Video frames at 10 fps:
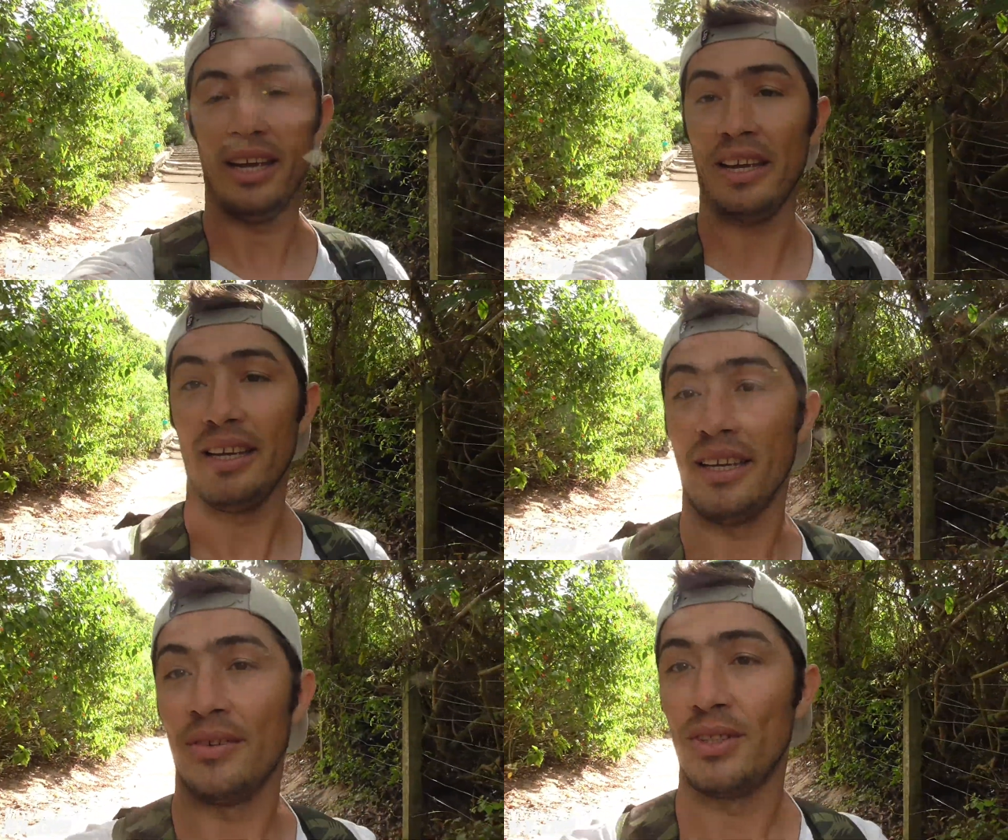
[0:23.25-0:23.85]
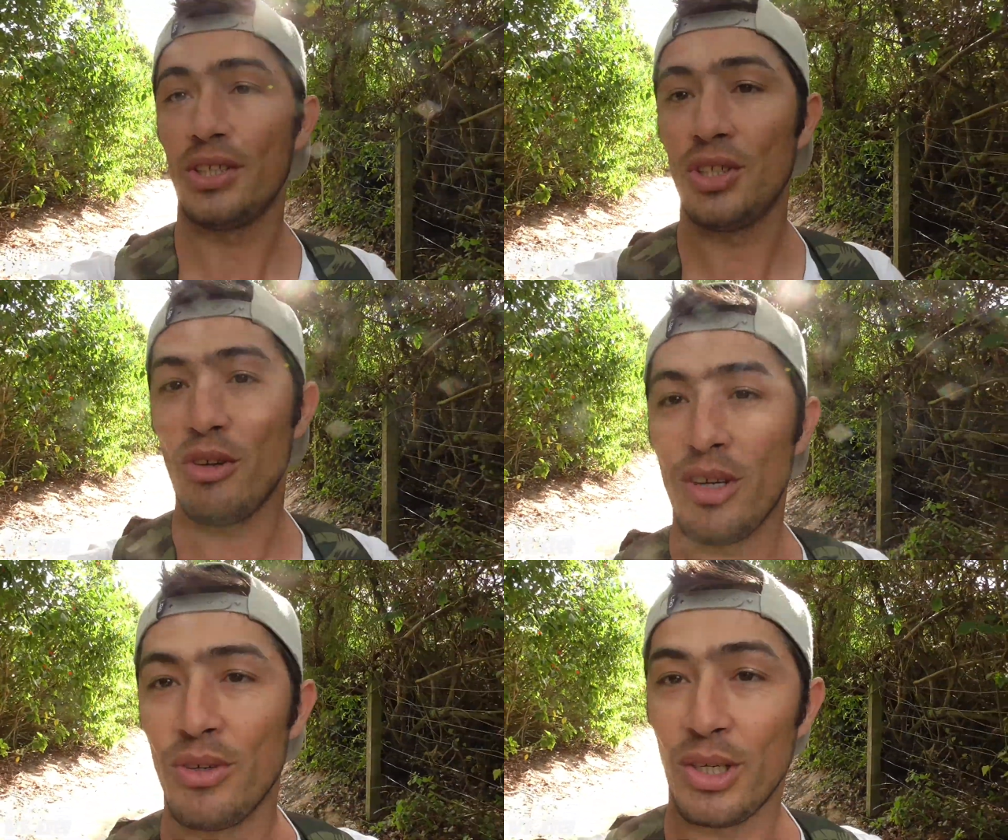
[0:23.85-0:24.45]
É, você que
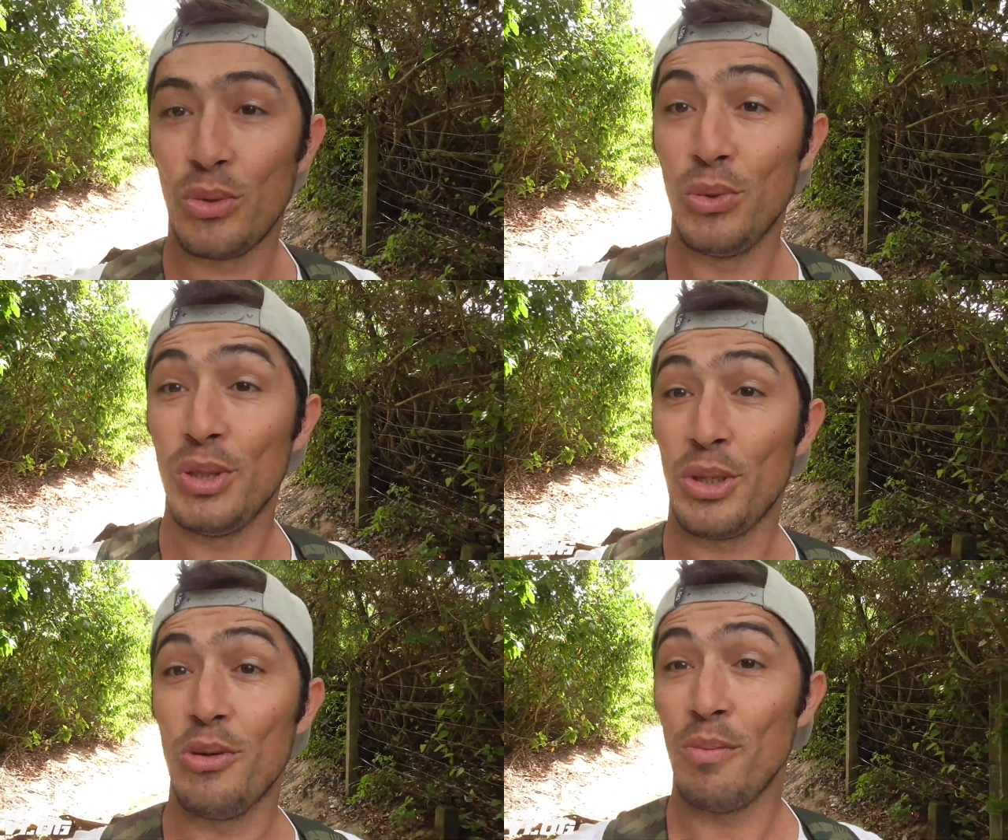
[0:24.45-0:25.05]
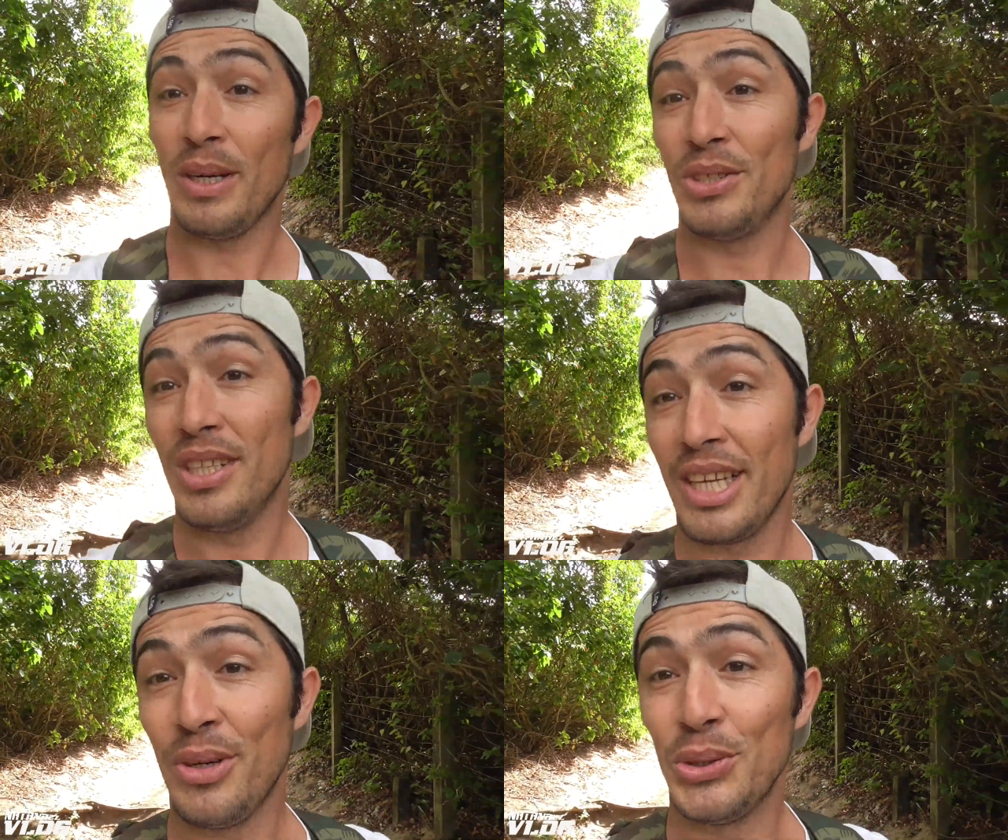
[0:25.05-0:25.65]
chegou agora, curta,
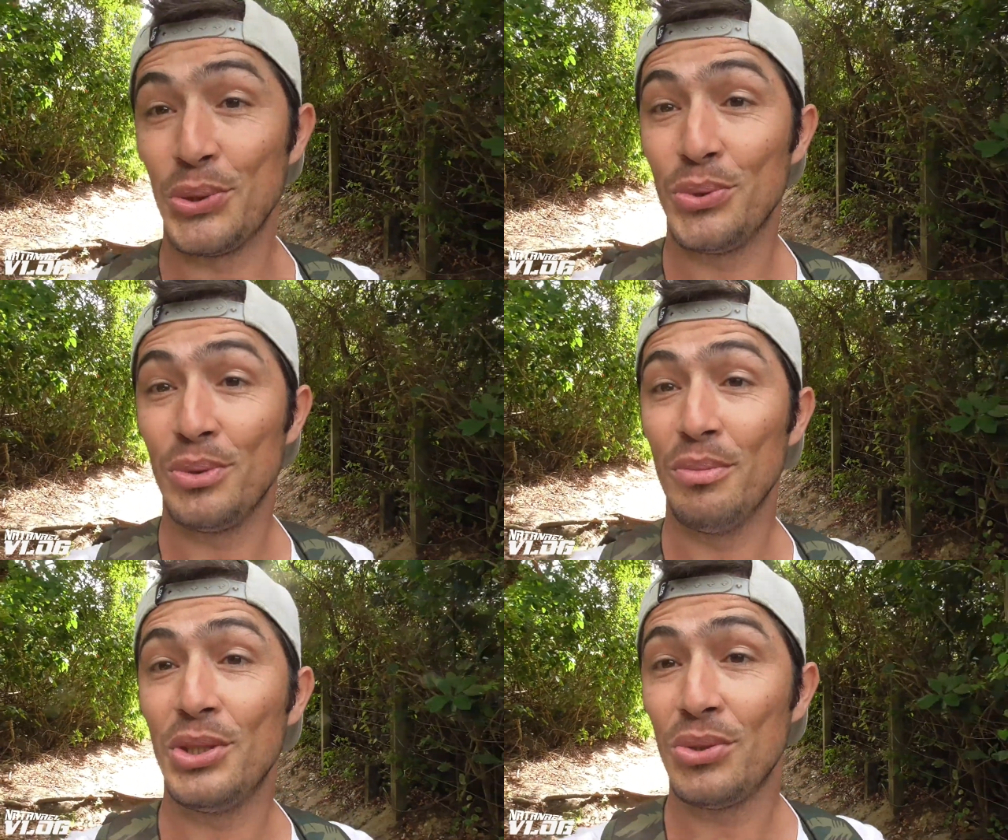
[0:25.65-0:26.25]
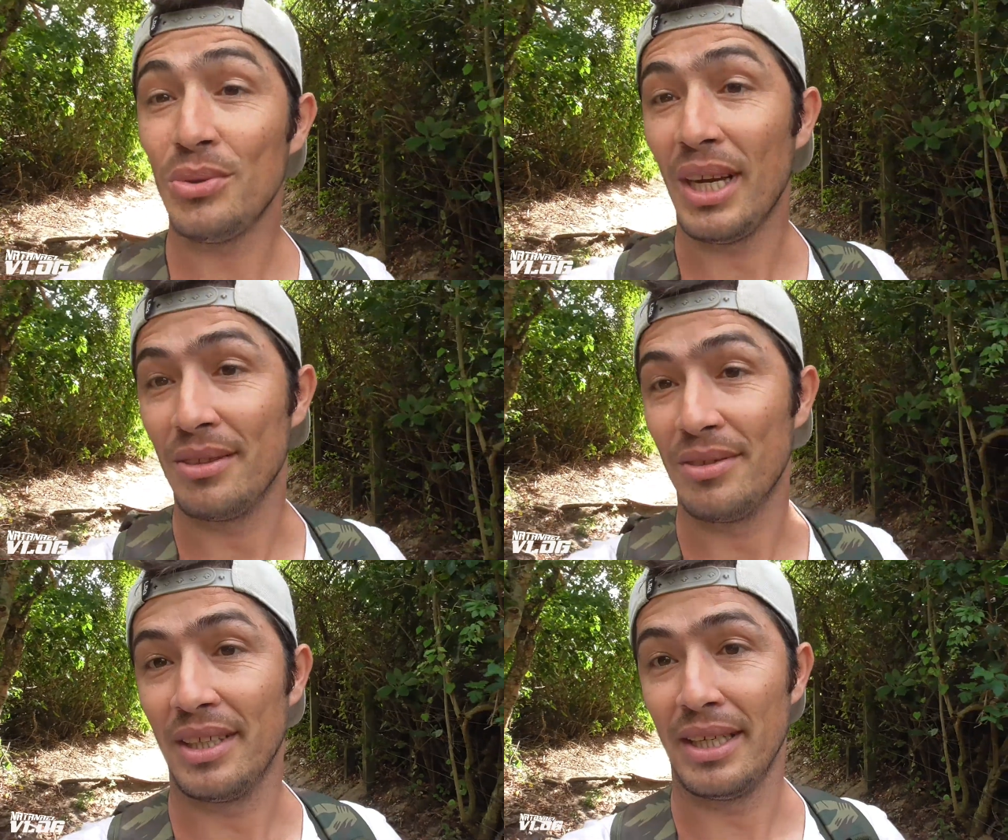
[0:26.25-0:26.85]
compartilha que é nós juntos e
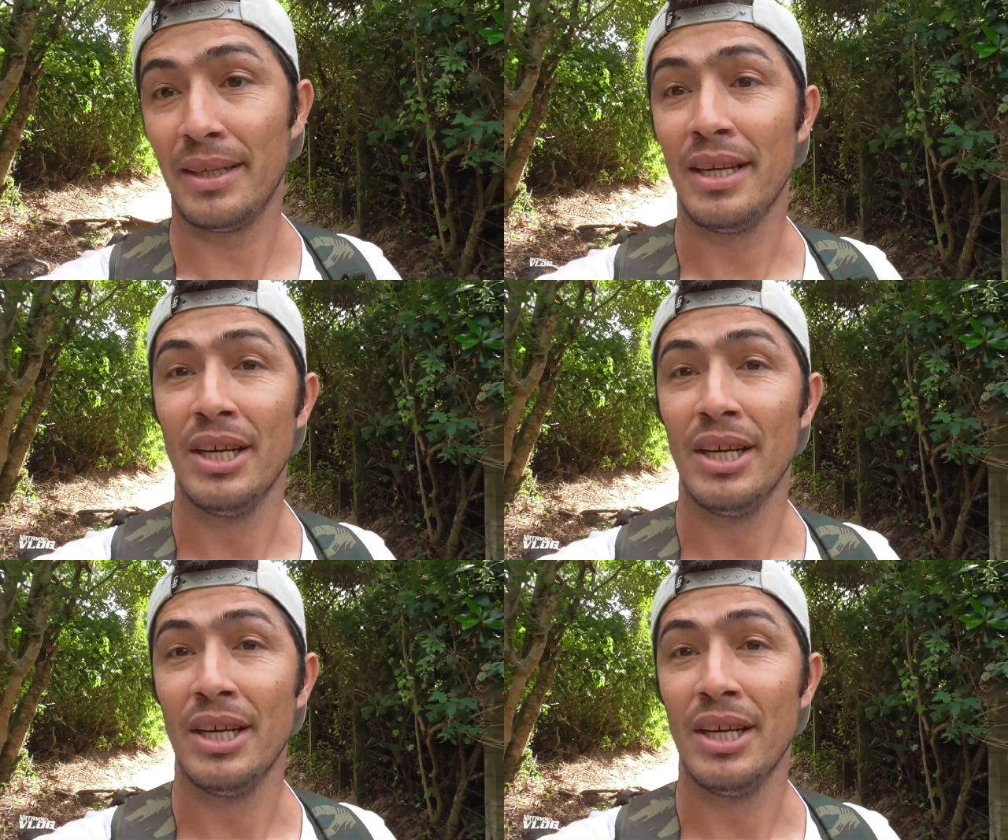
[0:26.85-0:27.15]
misturado, tá?